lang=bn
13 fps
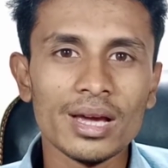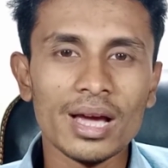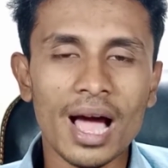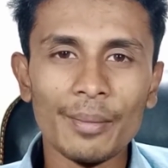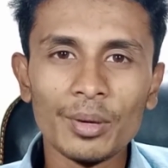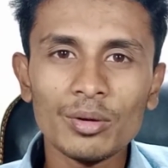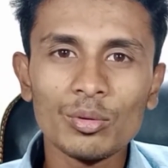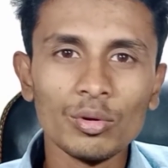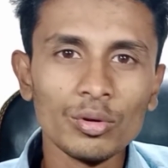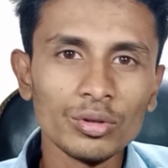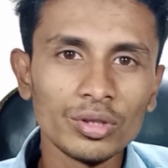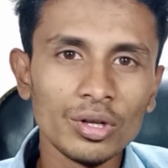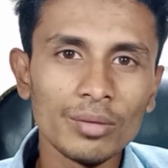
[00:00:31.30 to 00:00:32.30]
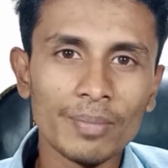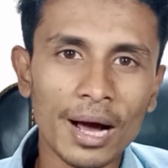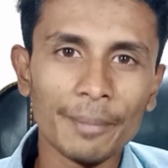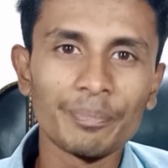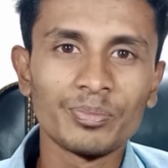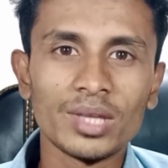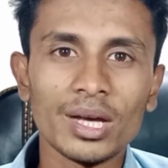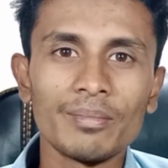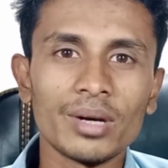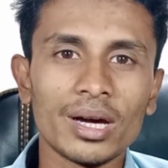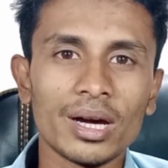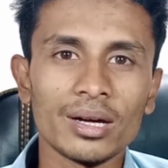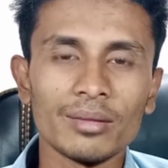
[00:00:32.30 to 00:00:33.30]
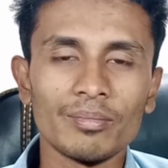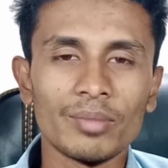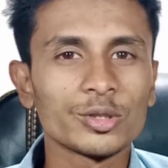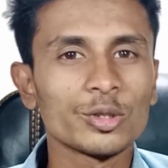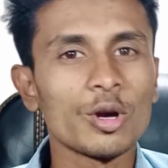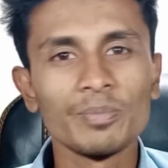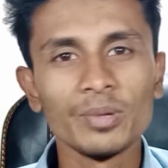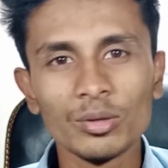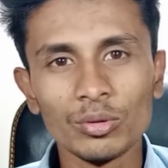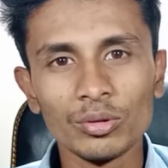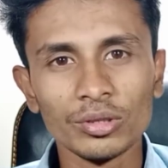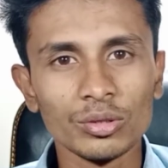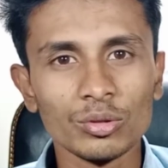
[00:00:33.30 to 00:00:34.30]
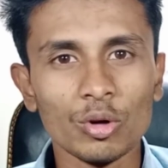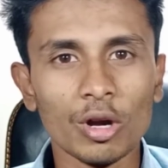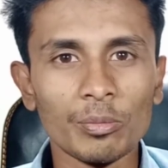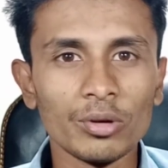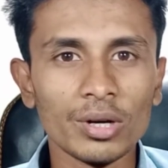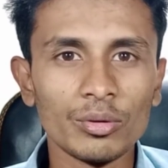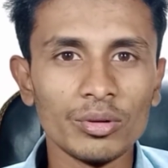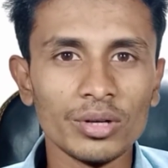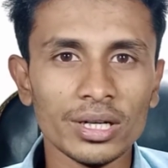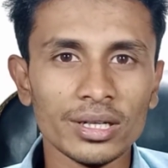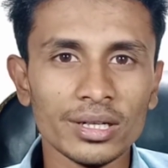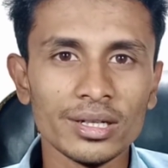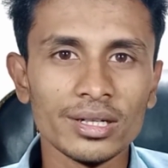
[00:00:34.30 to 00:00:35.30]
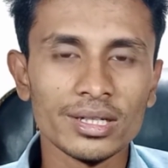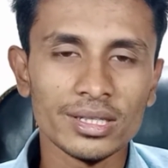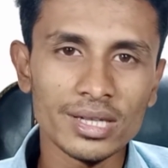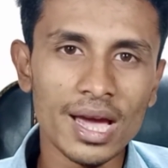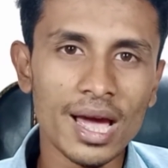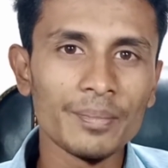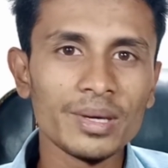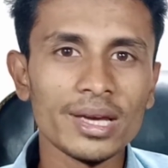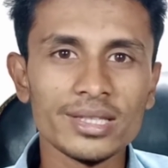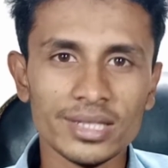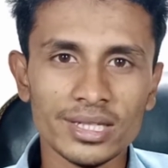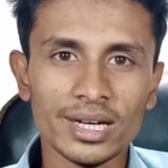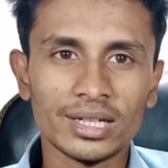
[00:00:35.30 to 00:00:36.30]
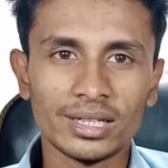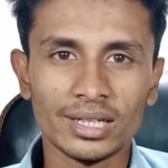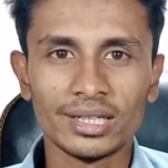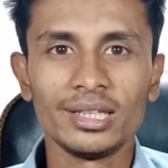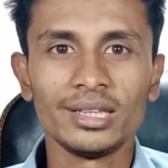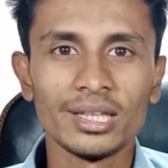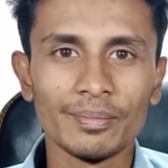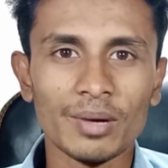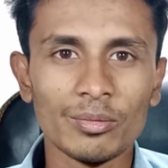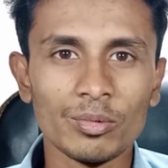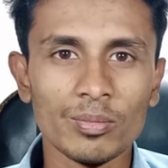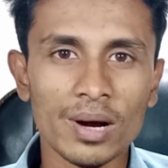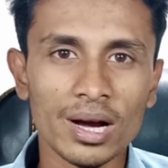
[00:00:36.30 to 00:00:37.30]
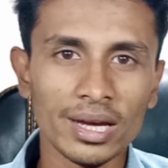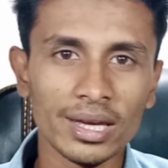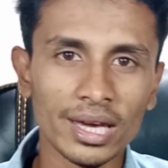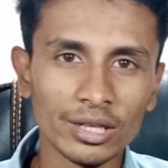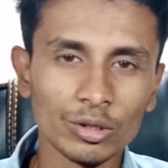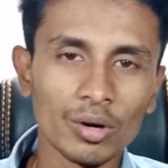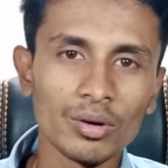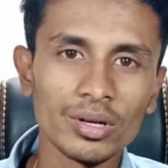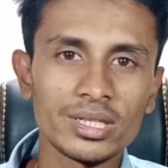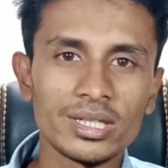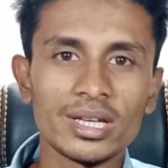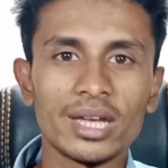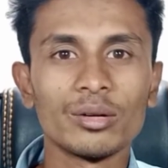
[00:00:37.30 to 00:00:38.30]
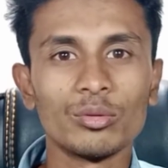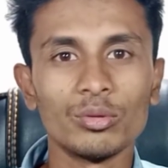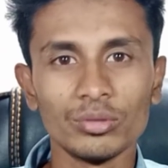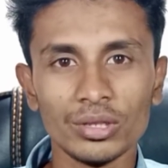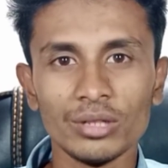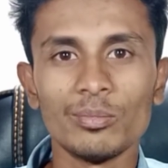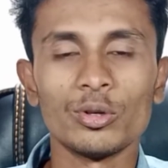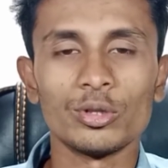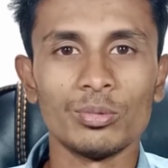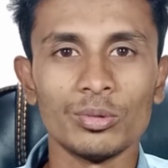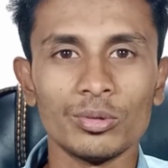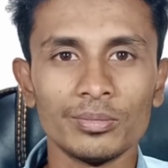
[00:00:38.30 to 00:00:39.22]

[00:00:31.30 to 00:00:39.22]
আমি কোনোদিনও ভাবতাম না বা স্বপ্নেও কোনো দিন কল্পনা করিনি যে আমি এই চেয়ারটা কিনতে পারবো বা এই ধরনের চেয়ারে কোনো দিন বসবো